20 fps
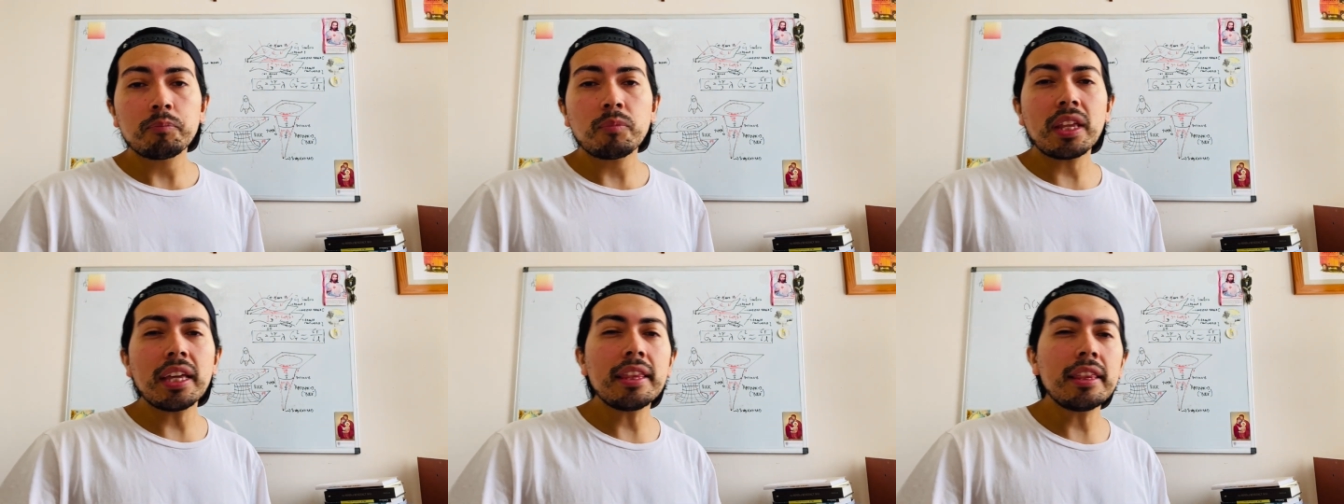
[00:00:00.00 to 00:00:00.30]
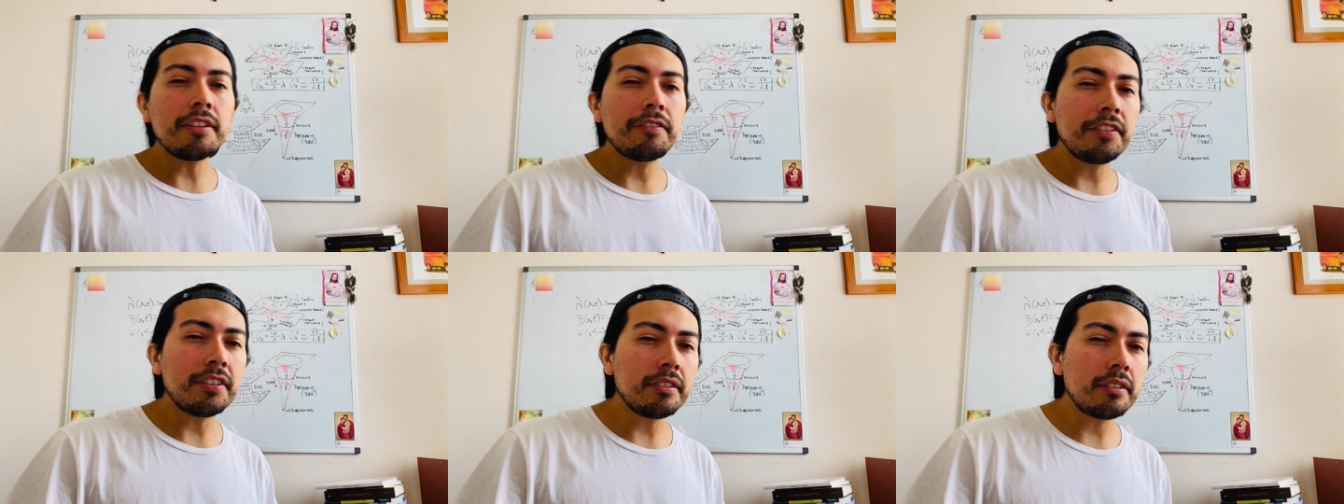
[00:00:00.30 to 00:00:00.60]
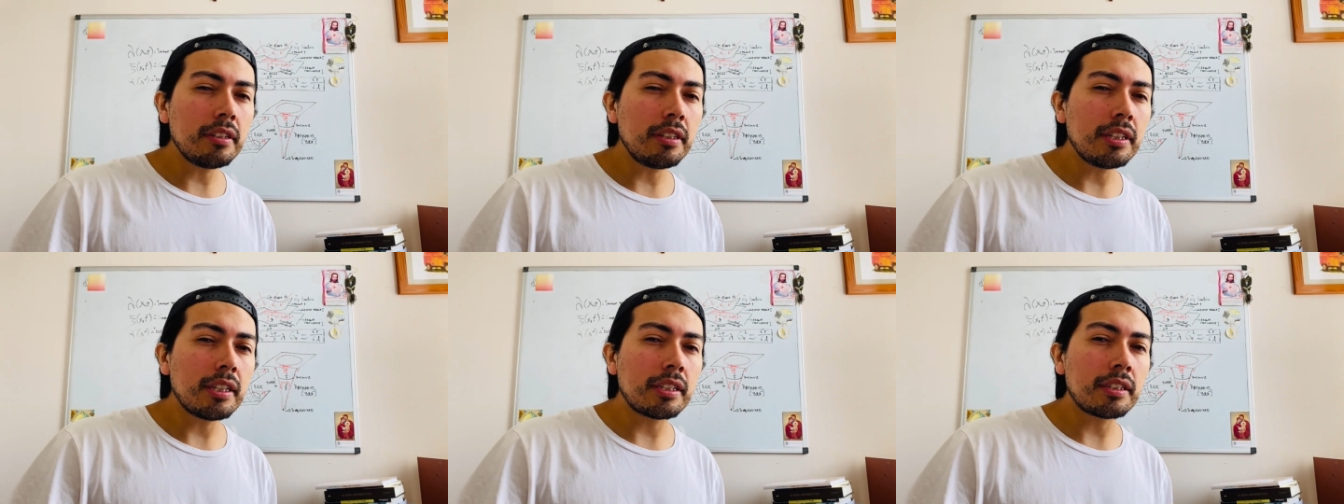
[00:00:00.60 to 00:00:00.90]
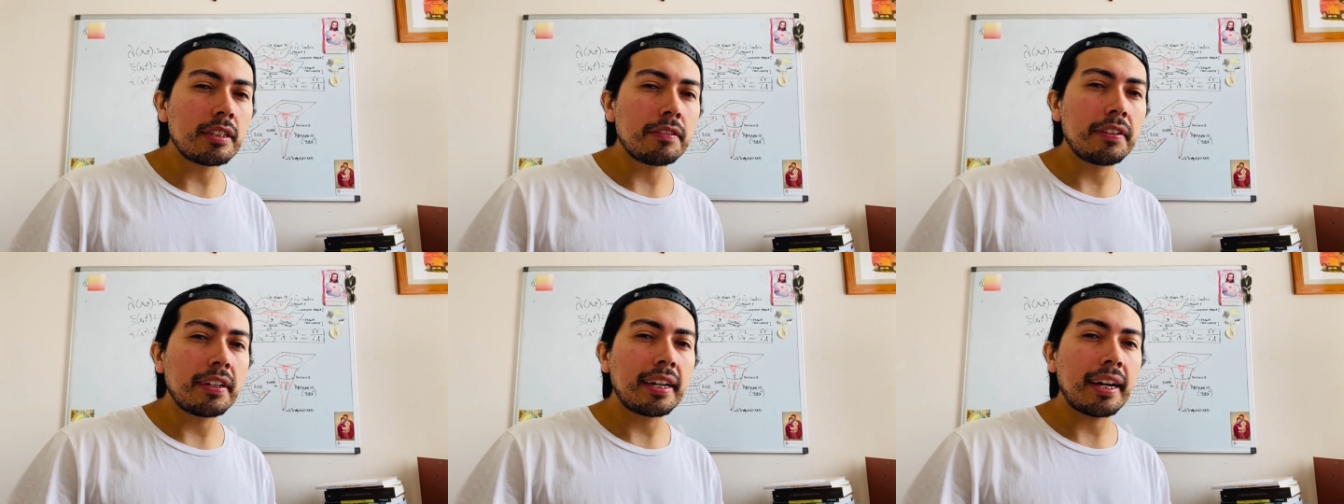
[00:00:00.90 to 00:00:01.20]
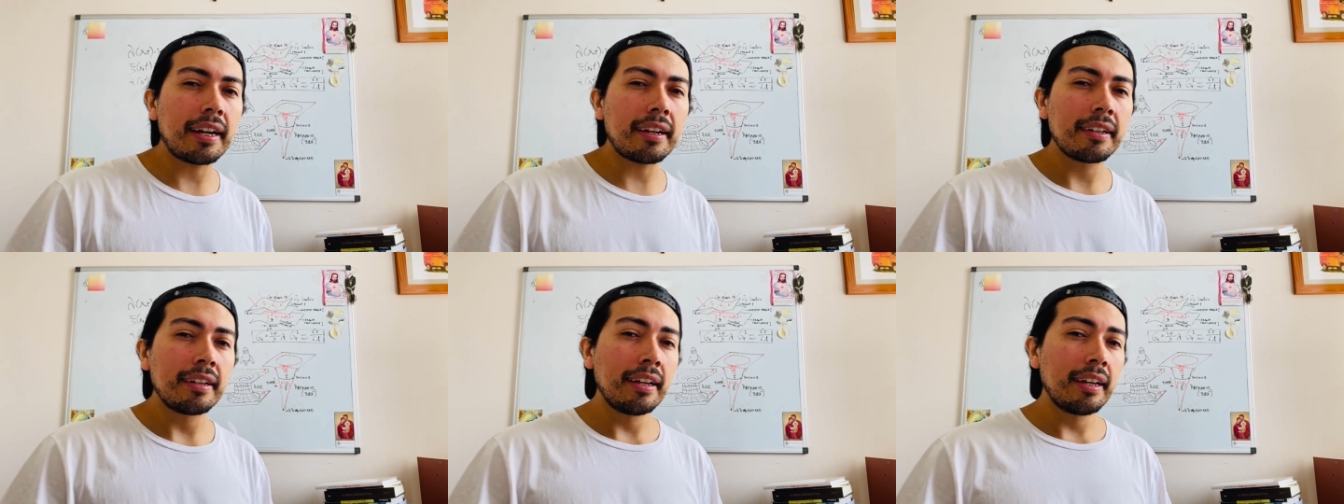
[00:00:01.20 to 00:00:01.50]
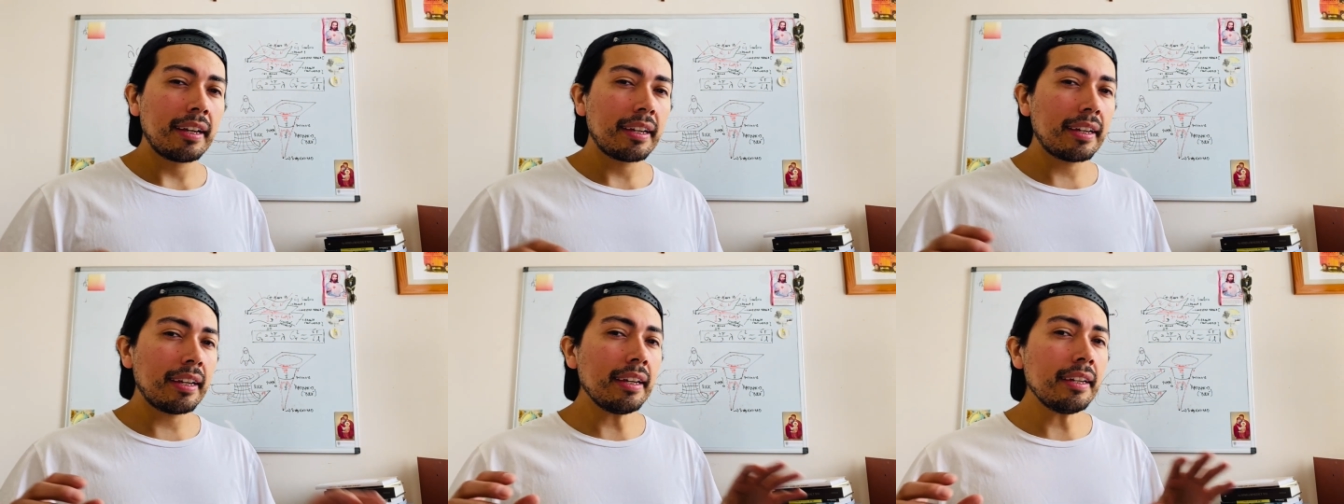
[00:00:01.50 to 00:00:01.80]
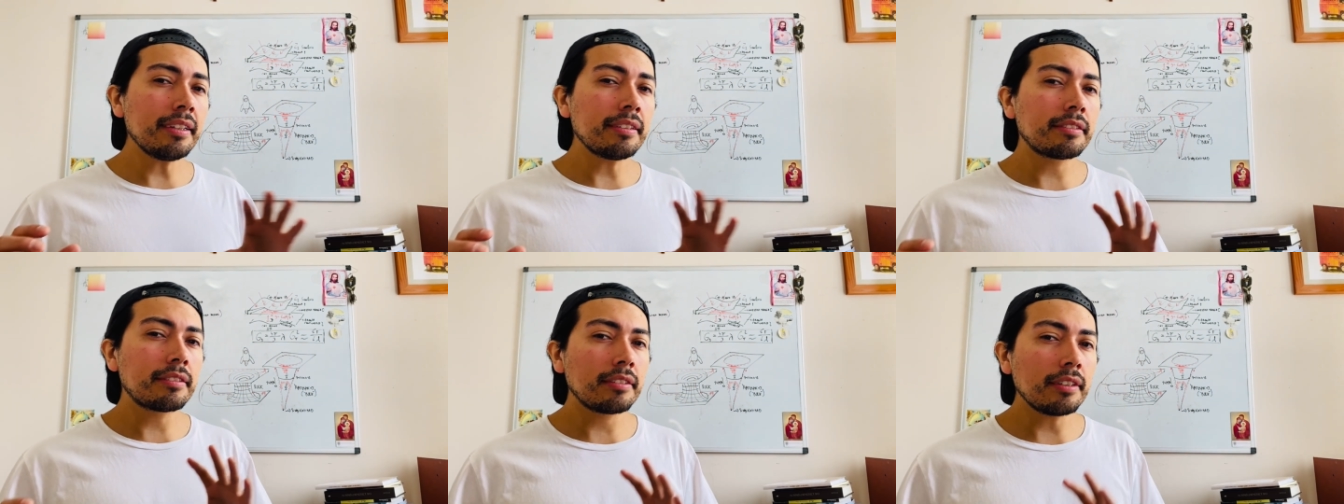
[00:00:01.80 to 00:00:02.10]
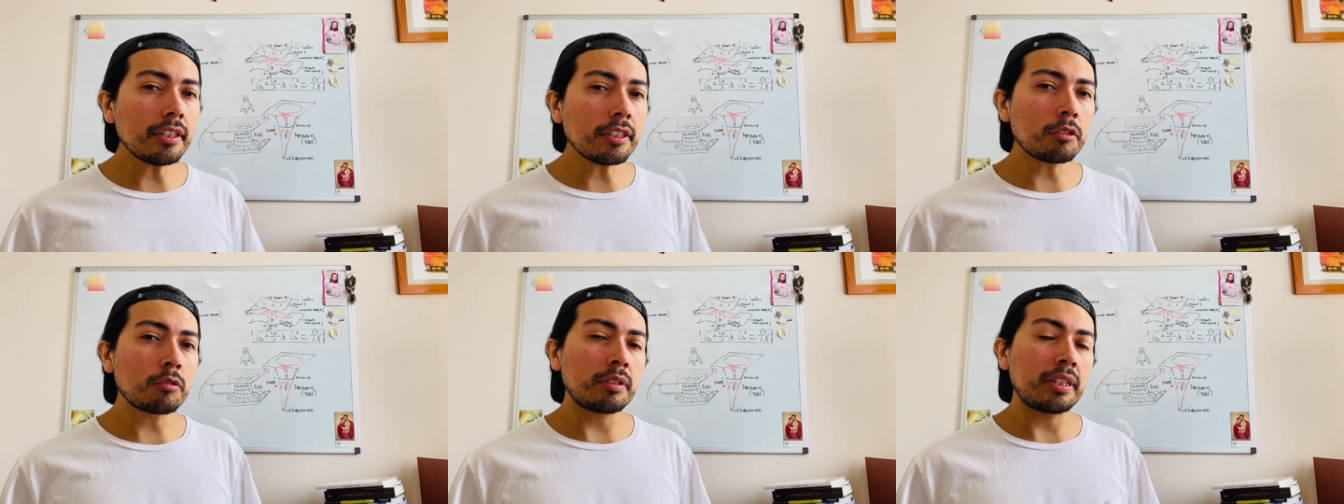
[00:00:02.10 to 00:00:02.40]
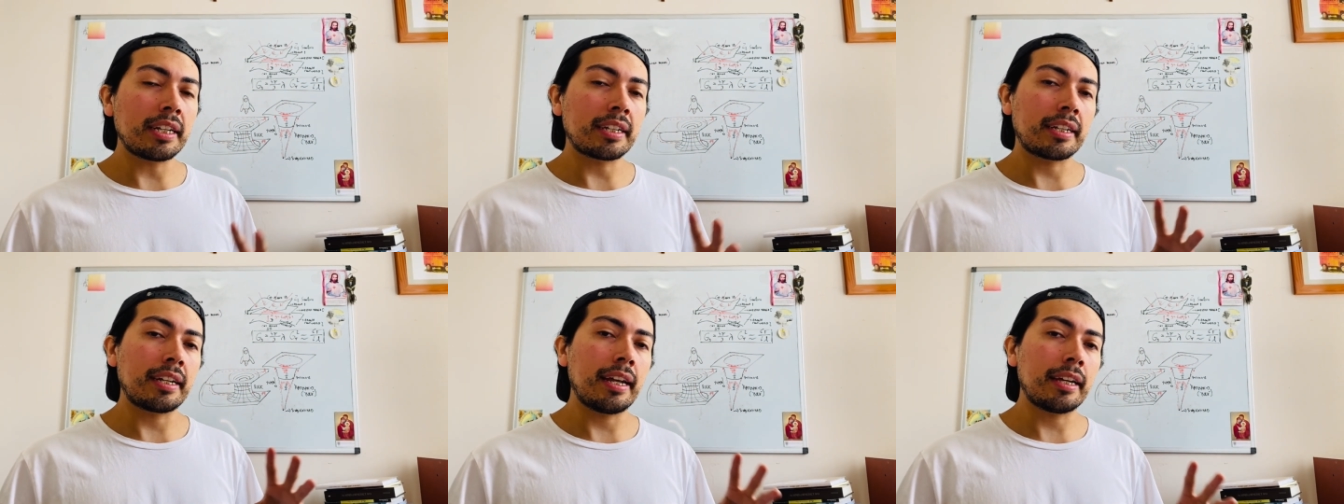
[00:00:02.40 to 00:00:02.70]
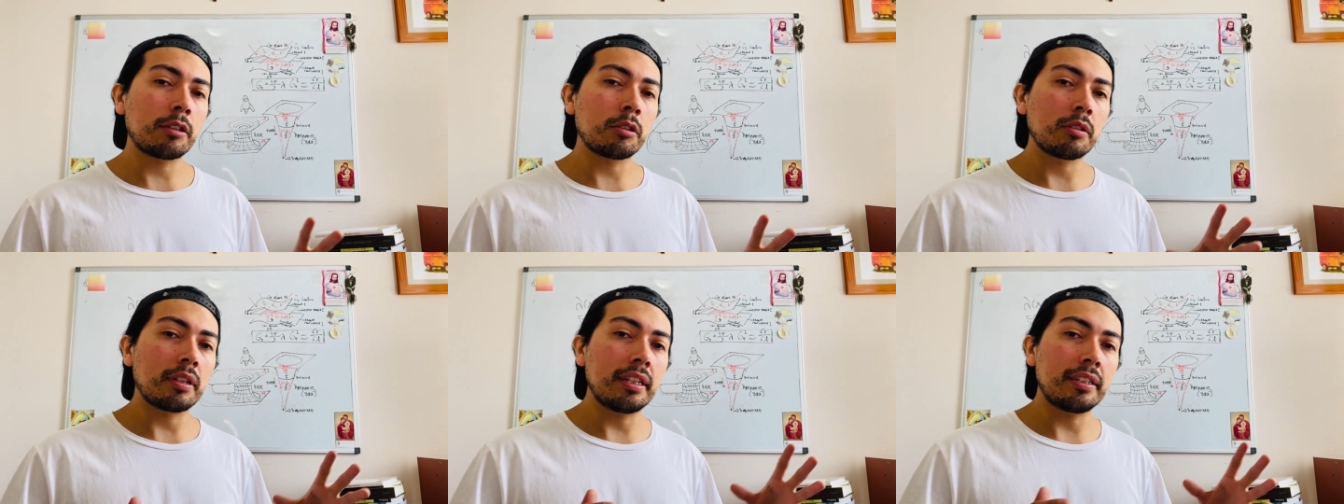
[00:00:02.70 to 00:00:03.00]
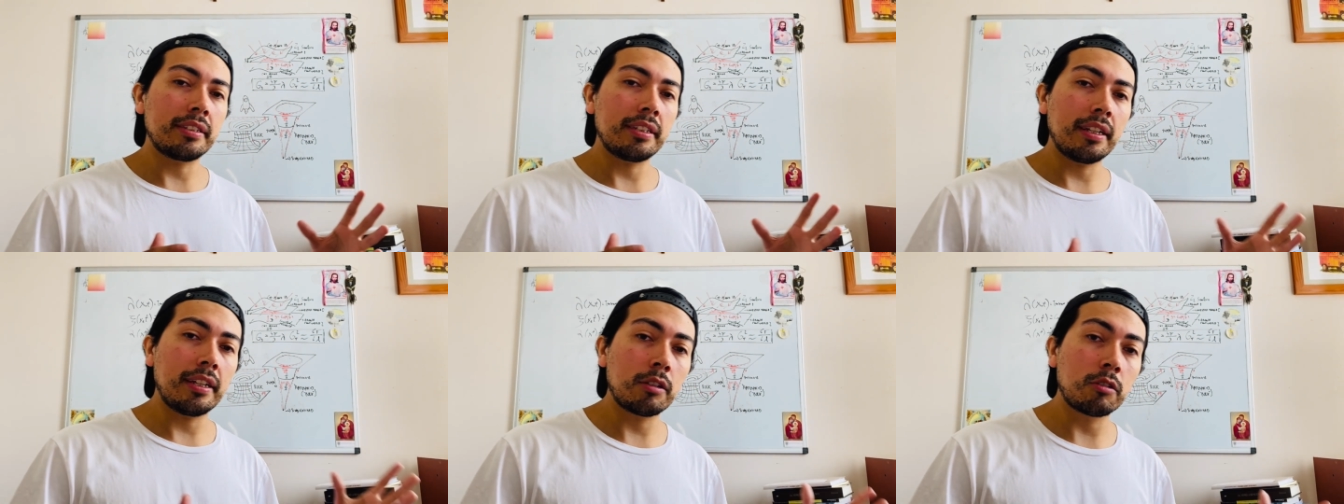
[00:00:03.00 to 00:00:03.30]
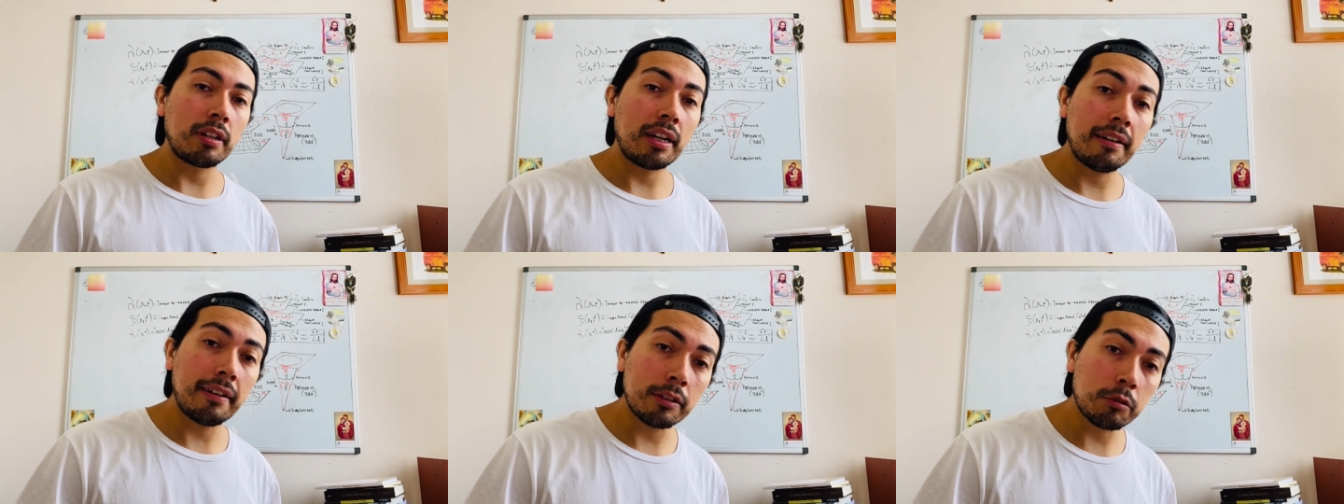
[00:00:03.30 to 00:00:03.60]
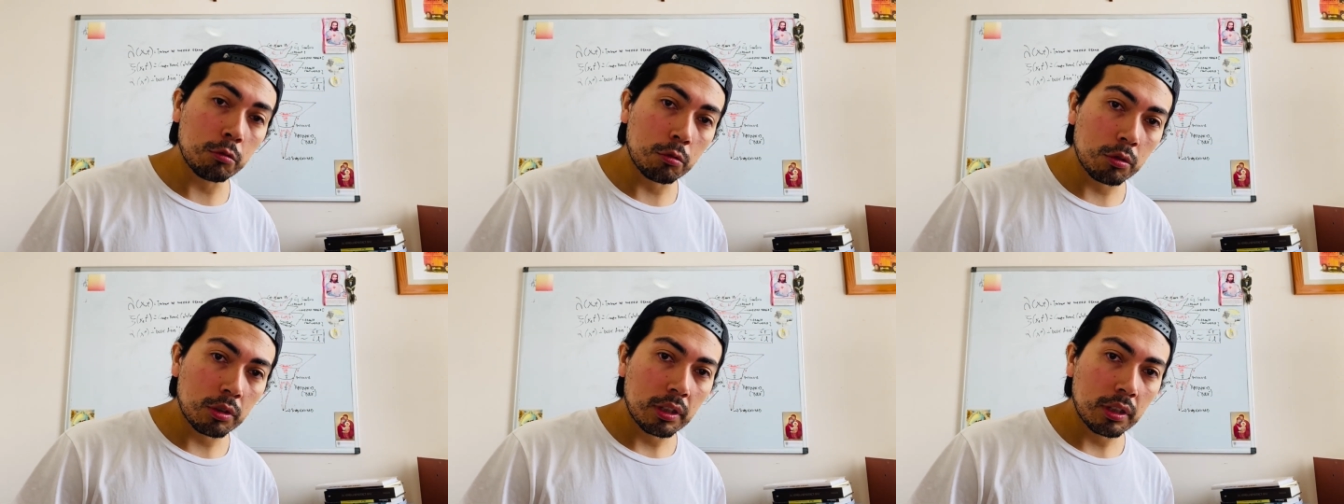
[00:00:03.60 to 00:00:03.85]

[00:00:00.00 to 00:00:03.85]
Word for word: es difícil identificar qué es cierto en el relato del chileno Labatut,